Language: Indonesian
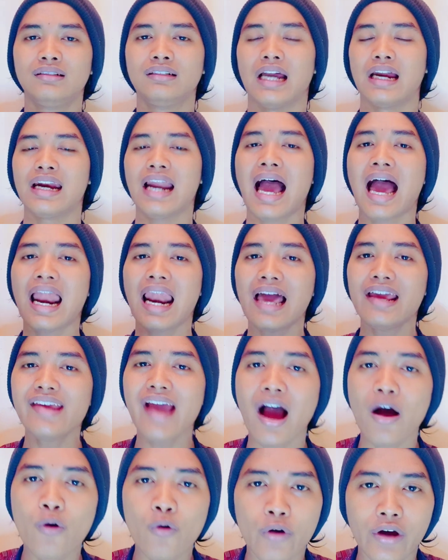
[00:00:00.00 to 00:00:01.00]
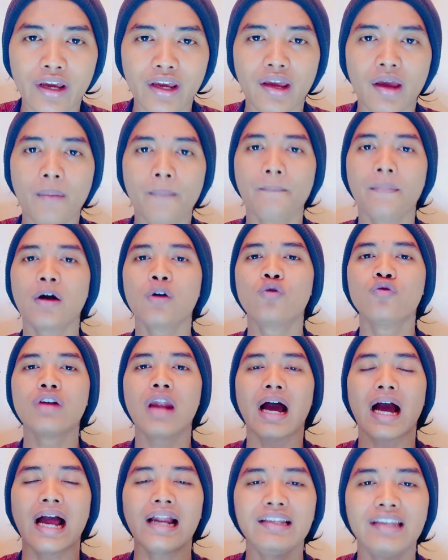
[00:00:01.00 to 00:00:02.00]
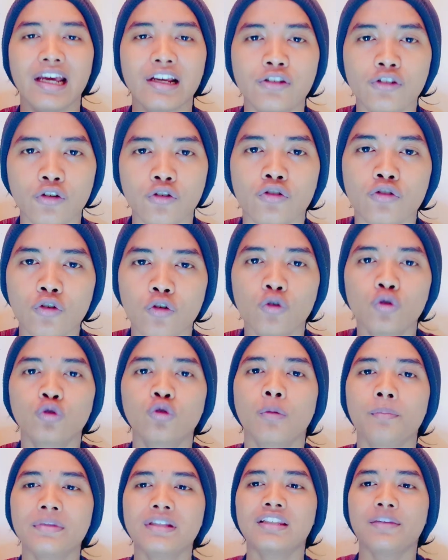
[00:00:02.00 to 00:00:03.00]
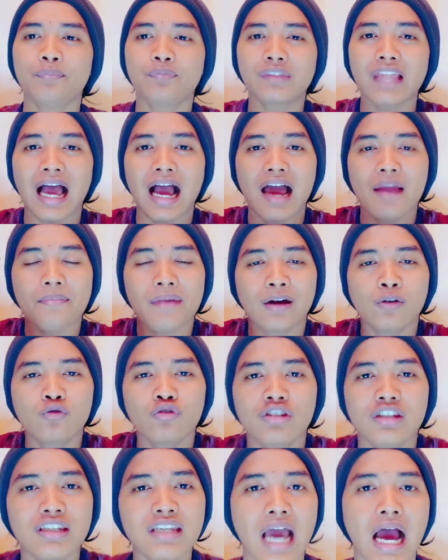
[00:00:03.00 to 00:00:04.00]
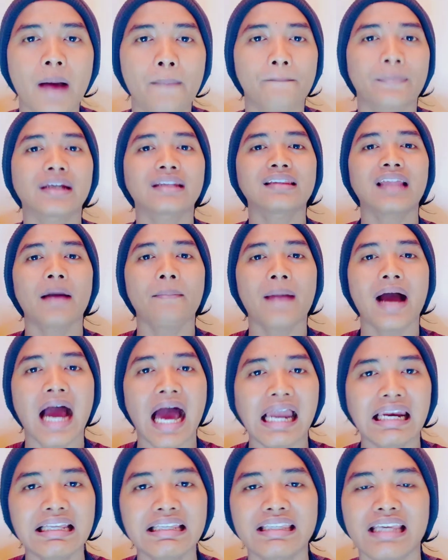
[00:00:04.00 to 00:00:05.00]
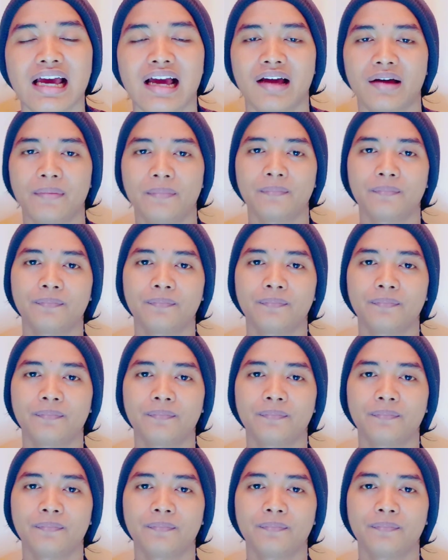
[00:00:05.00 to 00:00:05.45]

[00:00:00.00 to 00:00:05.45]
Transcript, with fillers: Dan Allah Yahweh menggunakan Yesus untuk menciptakan manusia pertama kalinya.